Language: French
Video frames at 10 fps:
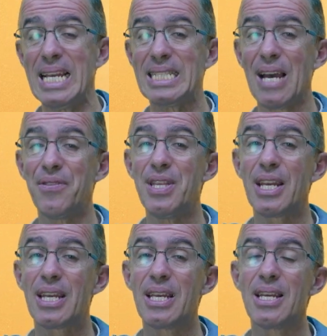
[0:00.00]
Ça veut
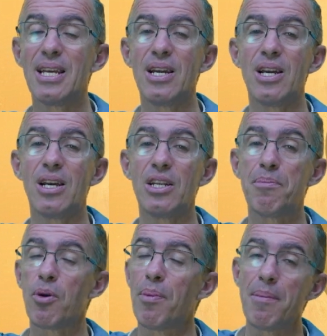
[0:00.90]
dire que le
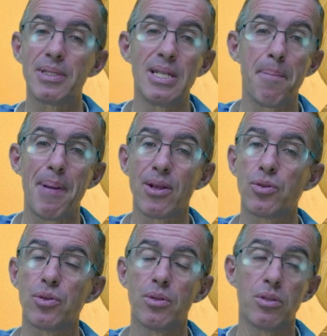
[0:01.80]
problème, ce n'est pas
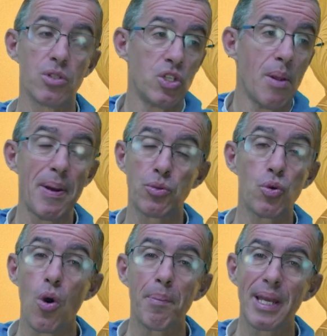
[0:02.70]
ce je n'ai pas tout
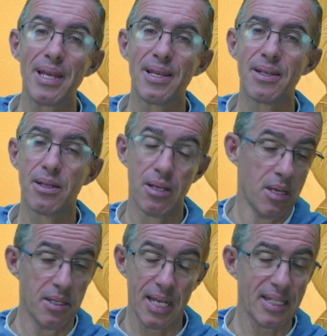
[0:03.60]
compris,
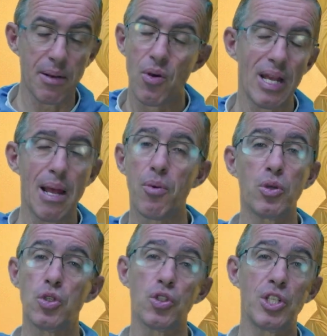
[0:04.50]
Certainement, il y a beaucoup
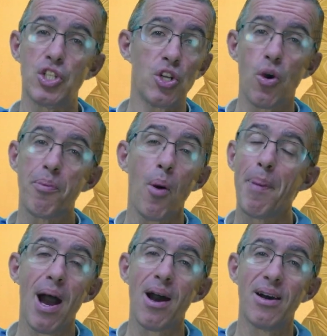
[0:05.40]
de choses que je ne comprends
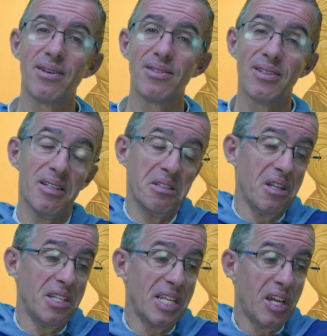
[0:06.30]
pas. Dans
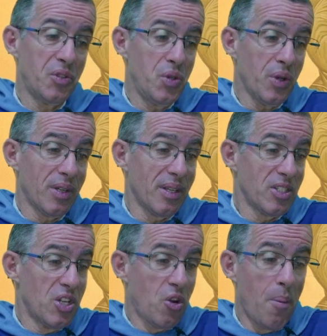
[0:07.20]
les Écritures,
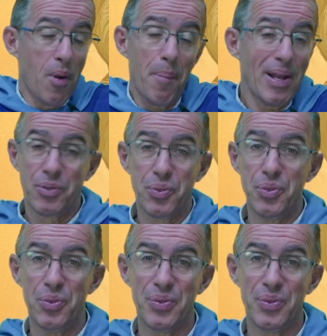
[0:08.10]
je ne comprends pas tout.